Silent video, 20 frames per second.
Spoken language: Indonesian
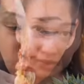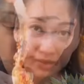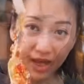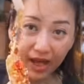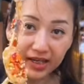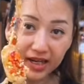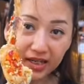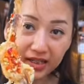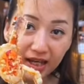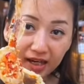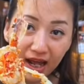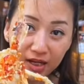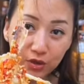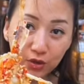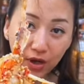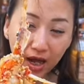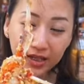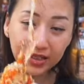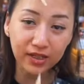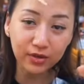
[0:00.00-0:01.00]
Nah ini ada
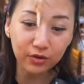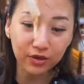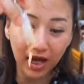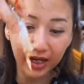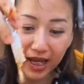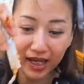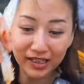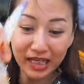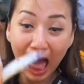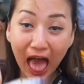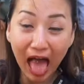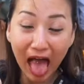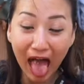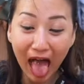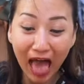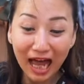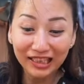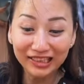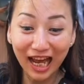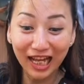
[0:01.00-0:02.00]
rajungannya juga guys.
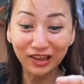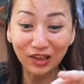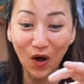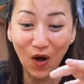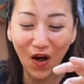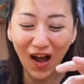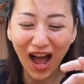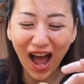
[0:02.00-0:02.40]
jatuh.